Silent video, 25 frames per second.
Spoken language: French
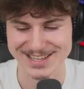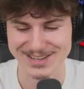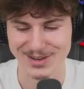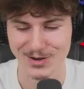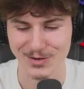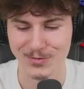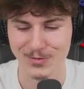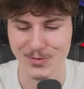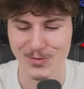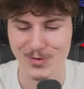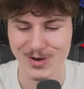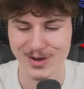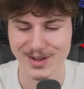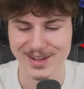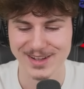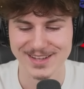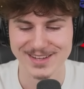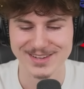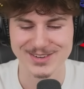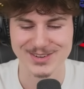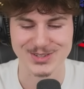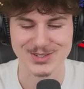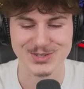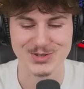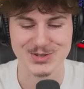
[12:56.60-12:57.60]
rend fou.
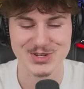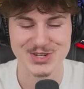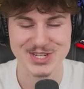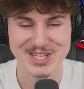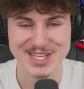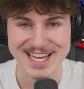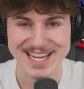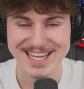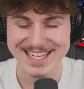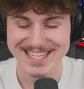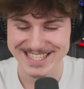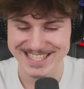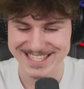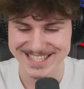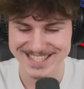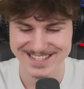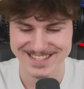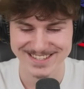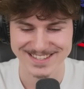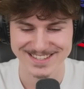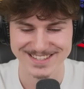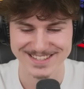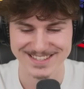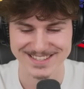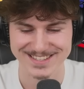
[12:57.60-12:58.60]
Quand tu cherches. Ah
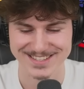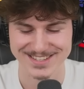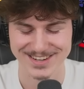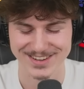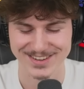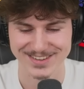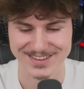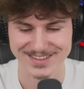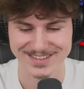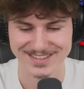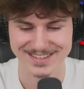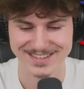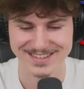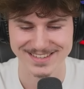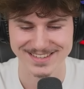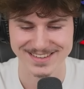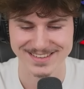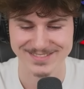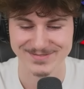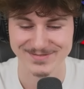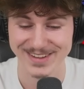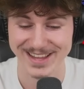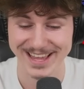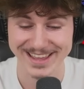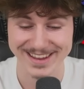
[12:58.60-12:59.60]
ouais, même genre... voir dans
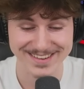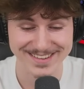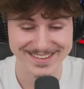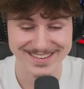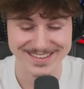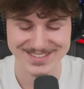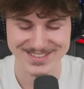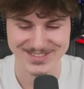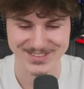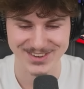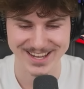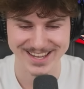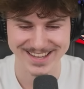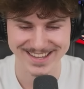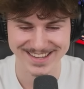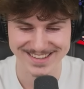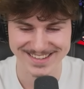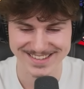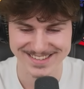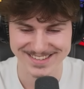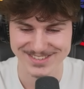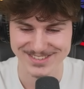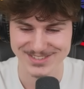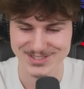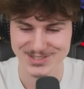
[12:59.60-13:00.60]
le Bah ben non, je vois rien.
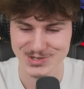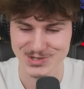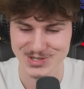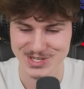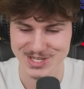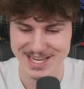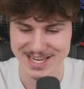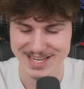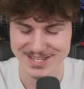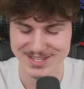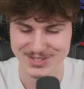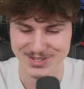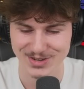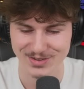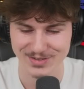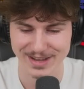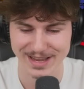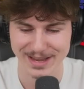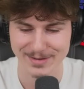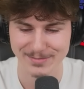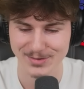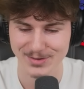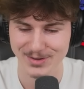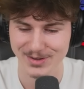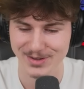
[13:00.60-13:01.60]
Quand tu cherches, genre
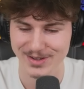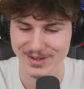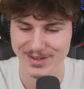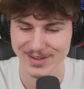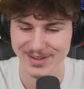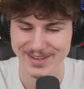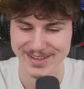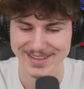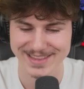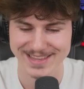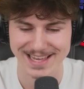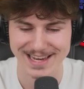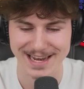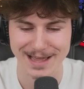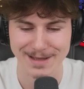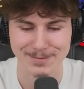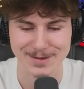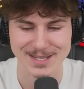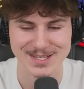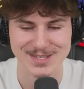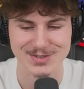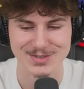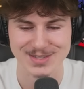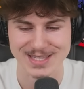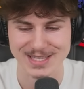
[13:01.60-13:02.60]
vraiment, euh, t'as
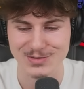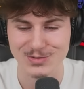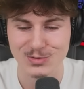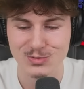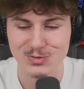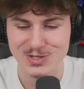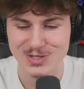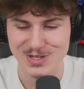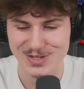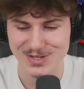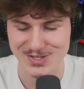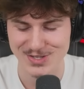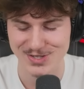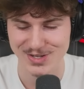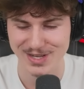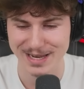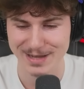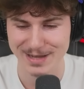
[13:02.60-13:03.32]
l'impression que t'es tout seul sur la